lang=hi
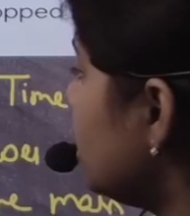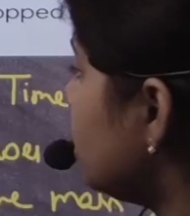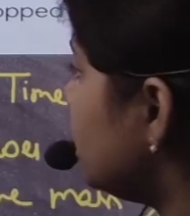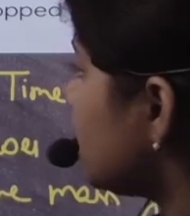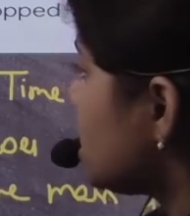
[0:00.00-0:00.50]

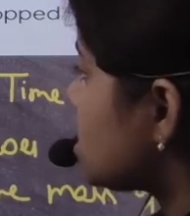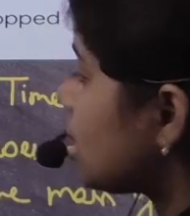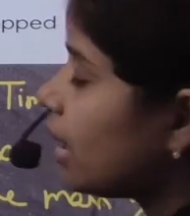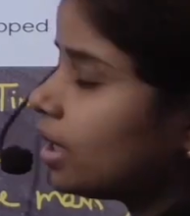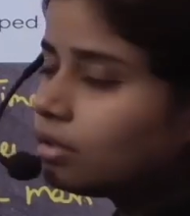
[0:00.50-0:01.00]
ये
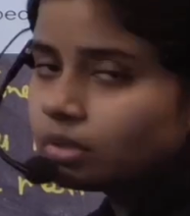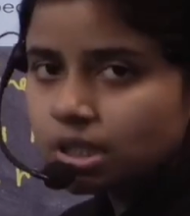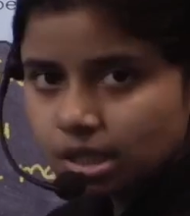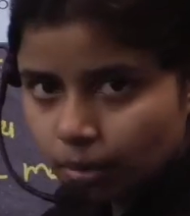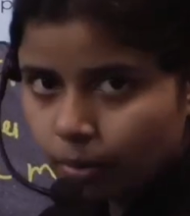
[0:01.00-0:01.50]
इसके
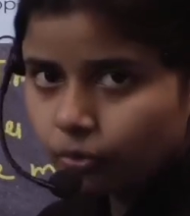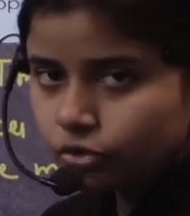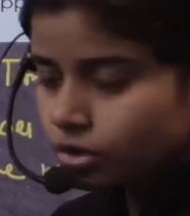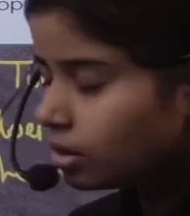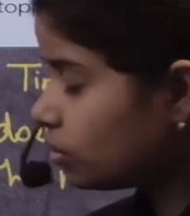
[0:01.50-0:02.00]
इन्वर्सली
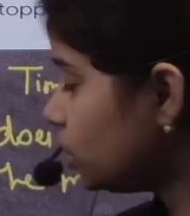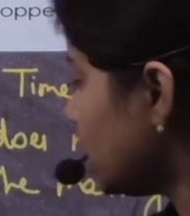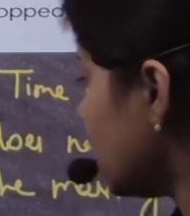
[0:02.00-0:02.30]
प्रोपोर्शनल होती है